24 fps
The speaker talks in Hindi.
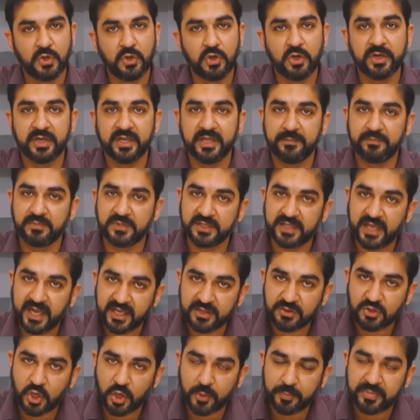और इब्तदाई
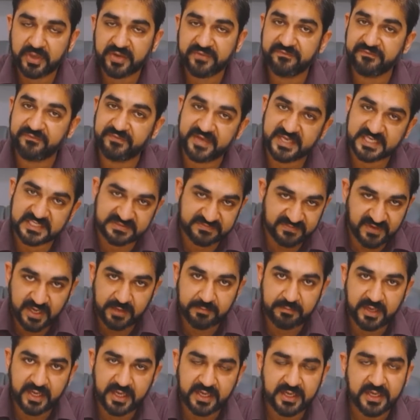तौर पर फेज़ वन
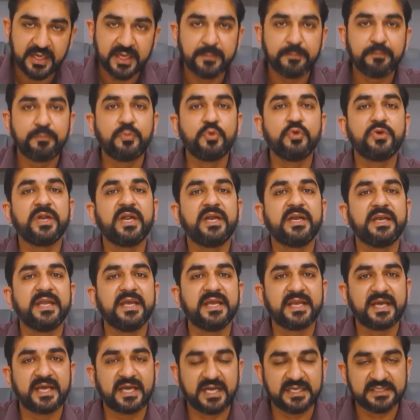में पूरे
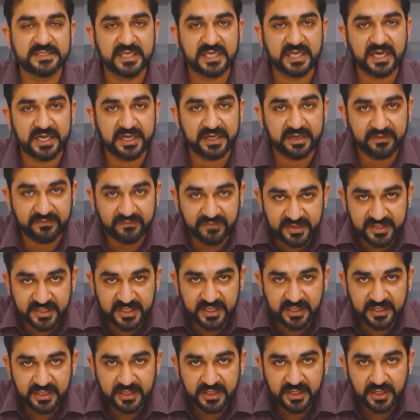डेरा गाजी खान
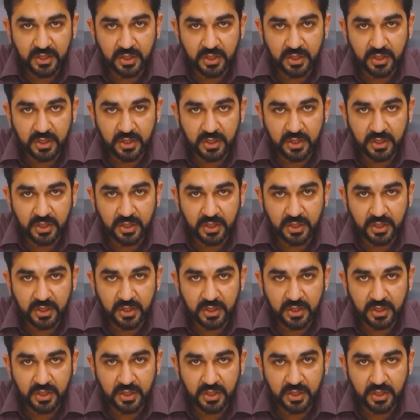डिवीज़न